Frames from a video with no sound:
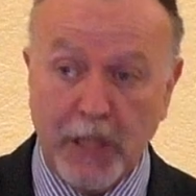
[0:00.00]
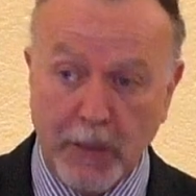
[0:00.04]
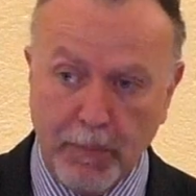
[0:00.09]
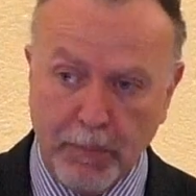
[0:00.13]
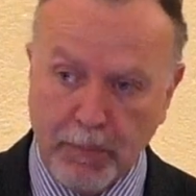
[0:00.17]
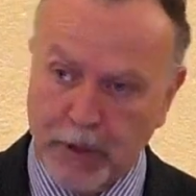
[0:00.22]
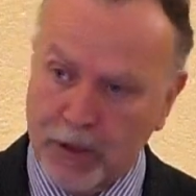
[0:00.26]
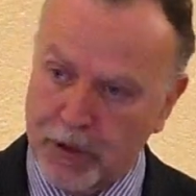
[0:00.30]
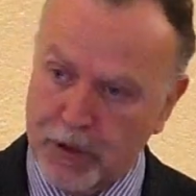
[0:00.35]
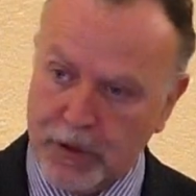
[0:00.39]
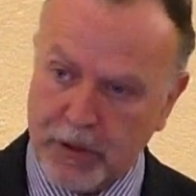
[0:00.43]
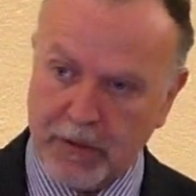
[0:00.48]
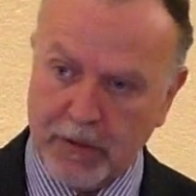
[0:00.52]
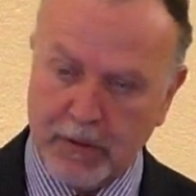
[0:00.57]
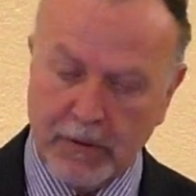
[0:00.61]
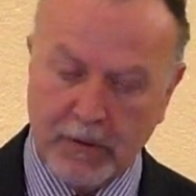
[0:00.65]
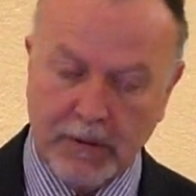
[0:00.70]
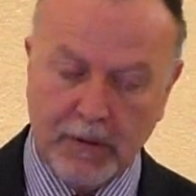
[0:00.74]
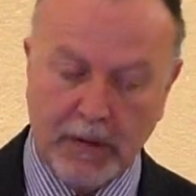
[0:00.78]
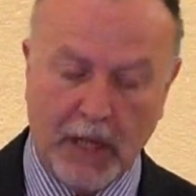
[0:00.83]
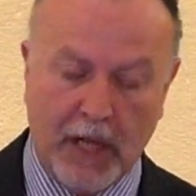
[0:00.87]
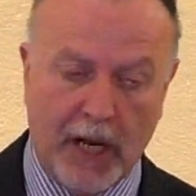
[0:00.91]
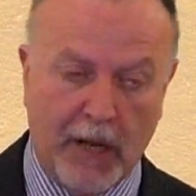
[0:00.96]
himnos
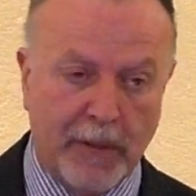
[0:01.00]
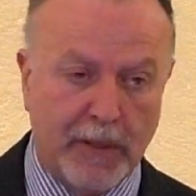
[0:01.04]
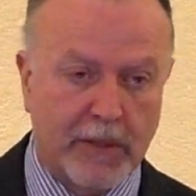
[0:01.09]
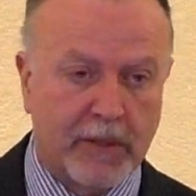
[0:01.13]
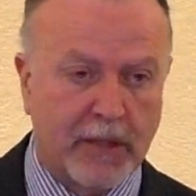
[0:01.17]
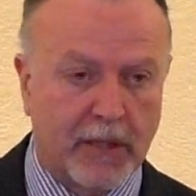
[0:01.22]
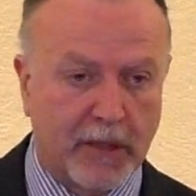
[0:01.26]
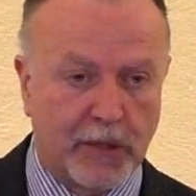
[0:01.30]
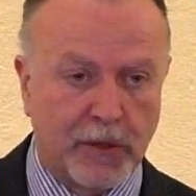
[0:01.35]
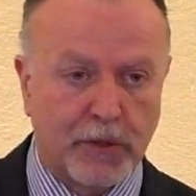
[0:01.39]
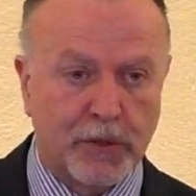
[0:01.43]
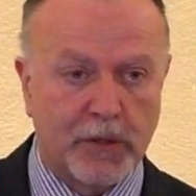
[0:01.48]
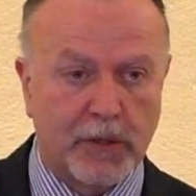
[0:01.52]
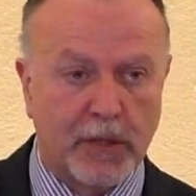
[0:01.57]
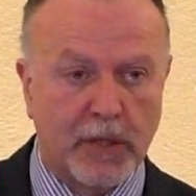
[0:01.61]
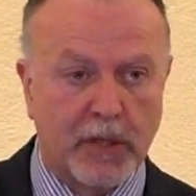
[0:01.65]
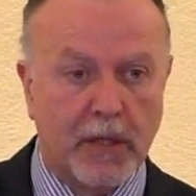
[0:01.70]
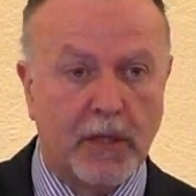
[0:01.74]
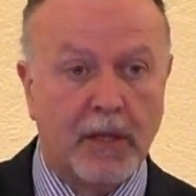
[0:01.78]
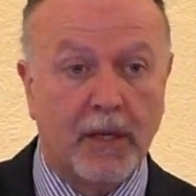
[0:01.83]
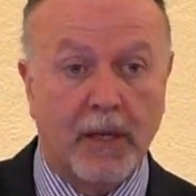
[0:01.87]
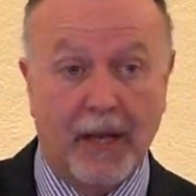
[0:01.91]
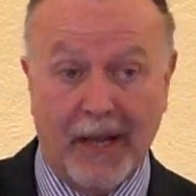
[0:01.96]
de alabanza a Dios
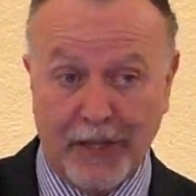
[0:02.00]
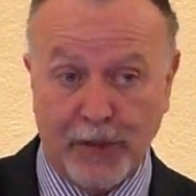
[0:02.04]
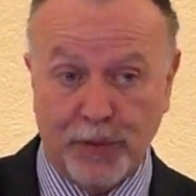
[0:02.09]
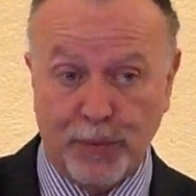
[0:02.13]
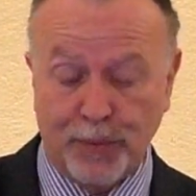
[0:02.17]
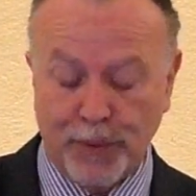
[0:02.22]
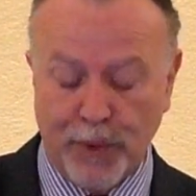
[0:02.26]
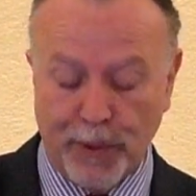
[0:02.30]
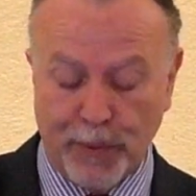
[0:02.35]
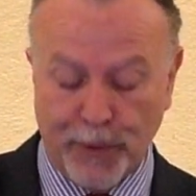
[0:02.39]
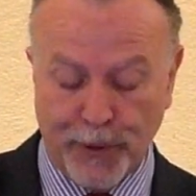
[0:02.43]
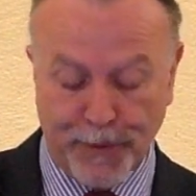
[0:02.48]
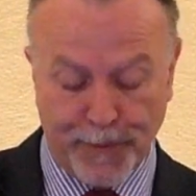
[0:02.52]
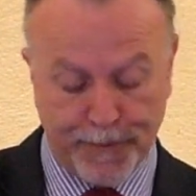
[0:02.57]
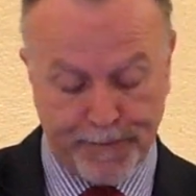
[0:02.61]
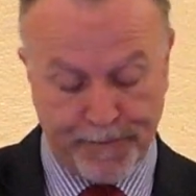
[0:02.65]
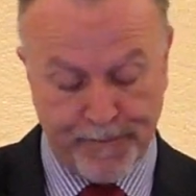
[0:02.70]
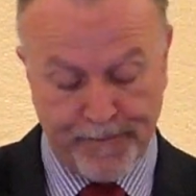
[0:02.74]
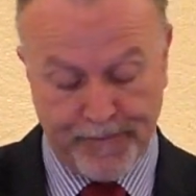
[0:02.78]
a su pueblo.